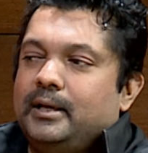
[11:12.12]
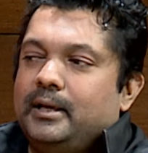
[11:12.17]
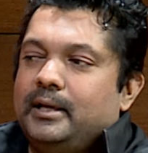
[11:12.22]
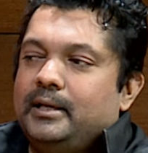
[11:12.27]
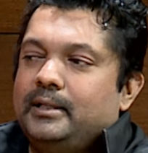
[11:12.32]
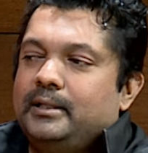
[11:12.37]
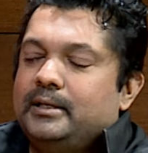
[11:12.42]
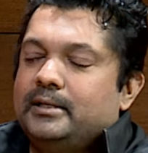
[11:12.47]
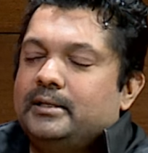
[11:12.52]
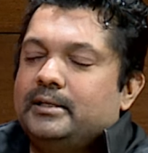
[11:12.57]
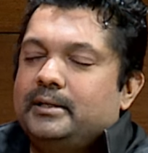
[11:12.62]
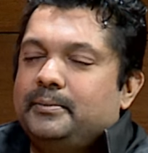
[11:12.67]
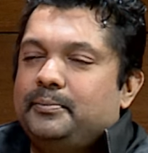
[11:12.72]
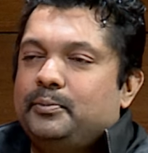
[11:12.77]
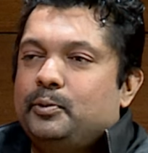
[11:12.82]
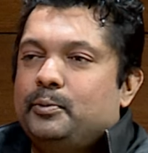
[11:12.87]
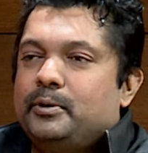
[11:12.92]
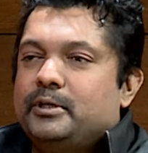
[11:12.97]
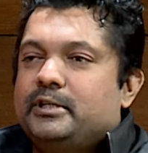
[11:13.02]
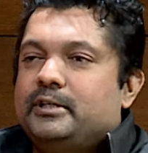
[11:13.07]
এই দেশে
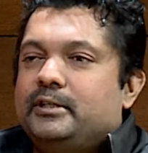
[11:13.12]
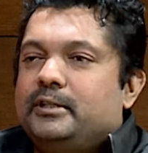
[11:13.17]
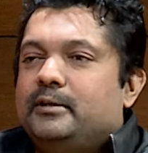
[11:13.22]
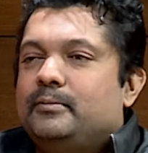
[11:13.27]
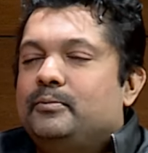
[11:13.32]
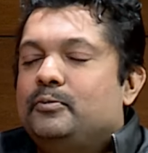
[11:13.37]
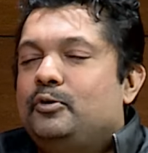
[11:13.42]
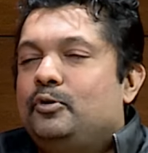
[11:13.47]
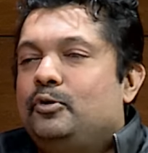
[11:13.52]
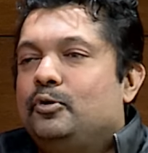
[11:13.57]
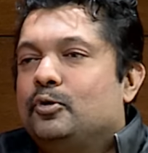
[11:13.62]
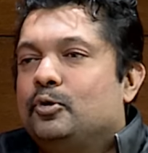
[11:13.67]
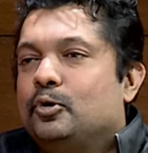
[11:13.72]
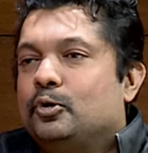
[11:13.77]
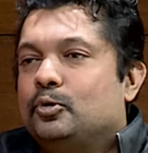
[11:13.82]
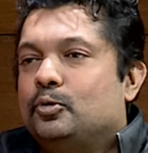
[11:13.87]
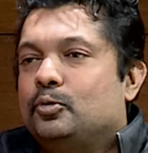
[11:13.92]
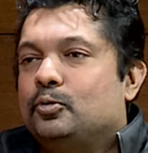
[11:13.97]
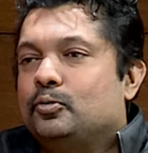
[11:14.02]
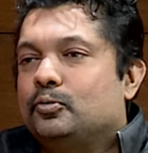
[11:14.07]
প্রবাসীদের মূল্য
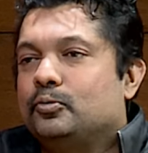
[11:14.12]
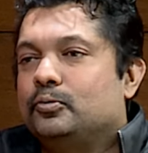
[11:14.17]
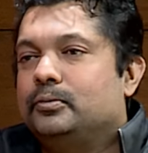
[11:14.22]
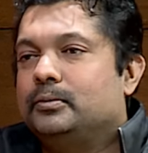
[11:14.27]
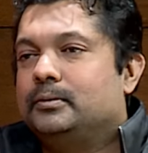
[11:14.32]
কতটুকু